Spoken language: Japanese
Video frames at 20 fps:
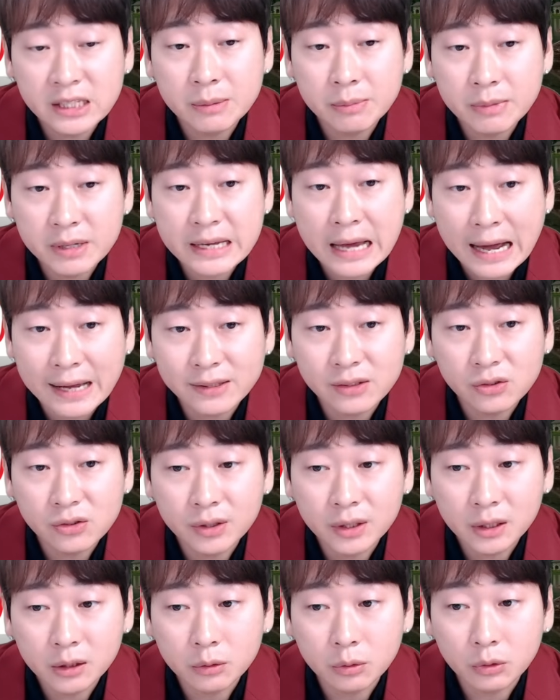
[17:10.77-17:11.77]
みやす
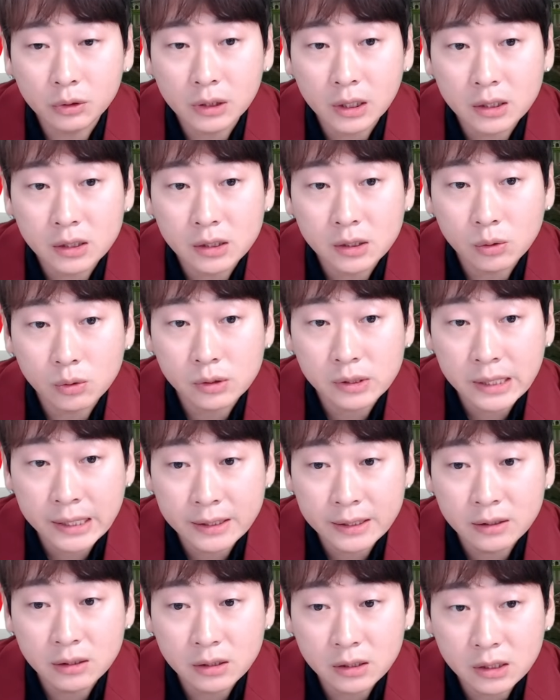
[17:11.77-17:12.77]
い人たちを
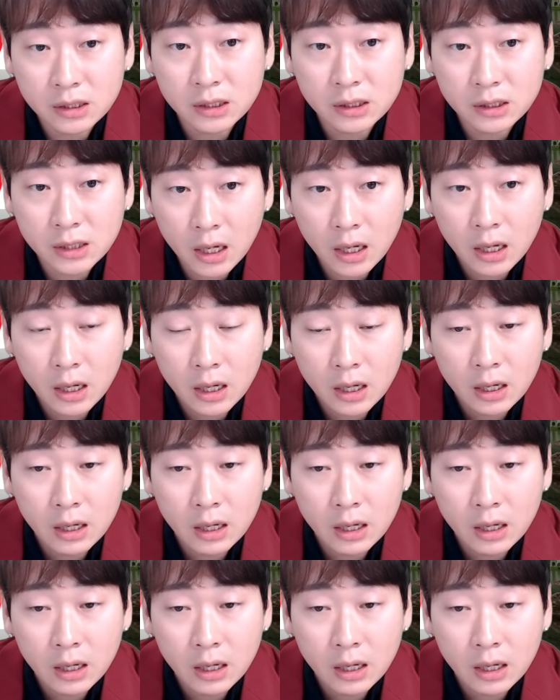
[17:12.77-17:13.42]
現地で、